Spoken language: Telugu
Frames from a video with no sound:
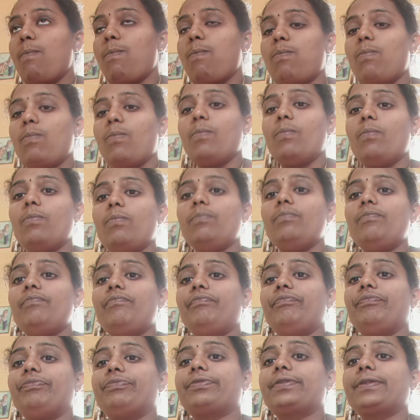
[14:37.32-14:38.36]
మనం
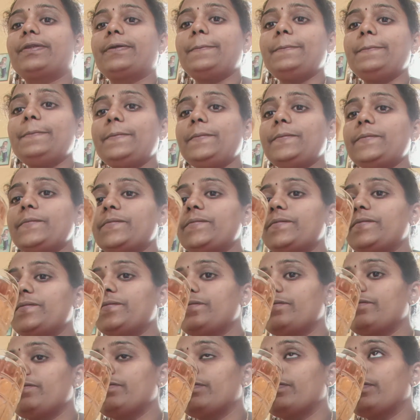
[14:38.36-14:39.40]
ఎప్పుడైనా తీసుకోవచ్చు అండి
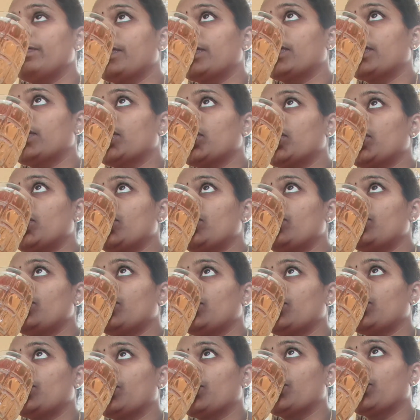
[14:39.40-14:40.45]
మీరు ఒక
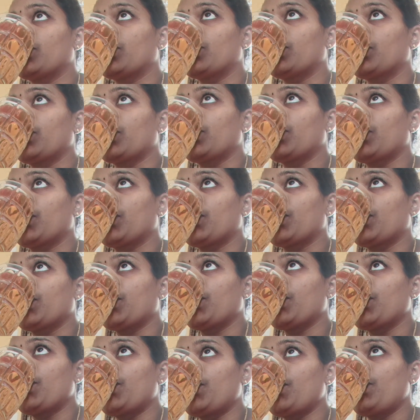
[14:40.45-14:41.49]
విషయం గుర్తుంచుకోండి
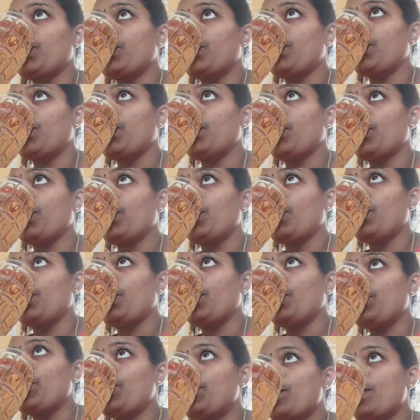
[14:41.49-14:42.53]
ఫ్రెండ్స్ మీరు
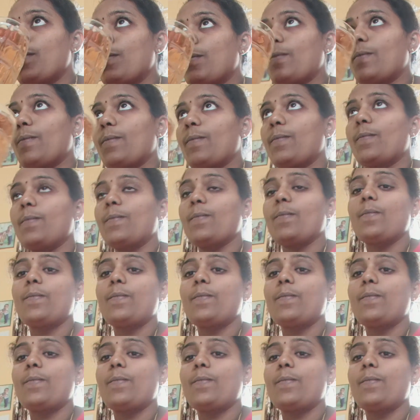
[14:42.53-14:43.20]
న్యూట్రిషన్ ఫుడ్లో షేక్